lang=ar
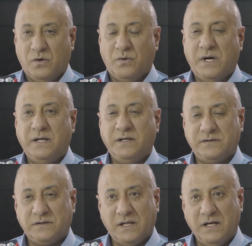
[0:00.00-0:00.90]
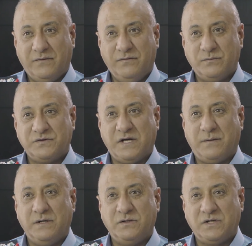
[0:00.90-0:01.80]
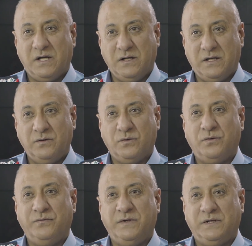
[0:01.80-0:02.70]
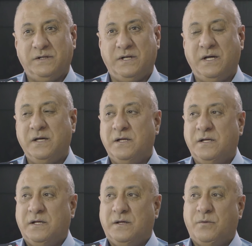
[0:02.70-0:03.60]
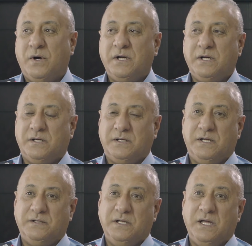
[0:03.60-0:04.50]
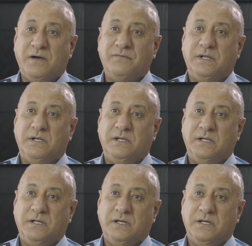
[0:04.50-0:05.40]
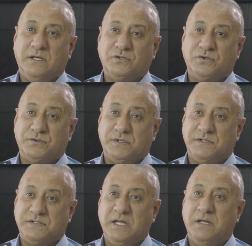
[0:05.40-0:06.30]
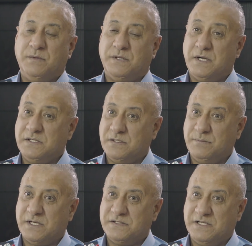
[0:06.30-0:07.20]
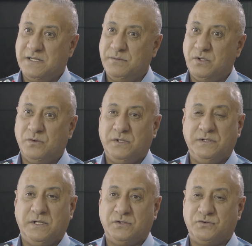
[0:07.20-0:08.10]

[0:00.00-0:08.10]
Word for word: ونتطلع في المستقبل إن شاء الله أن يكون في عندنا مواقع قيادية أفضل للشرطه آه، النسائيه مثل رئيس المركز الأمني يكون عندنا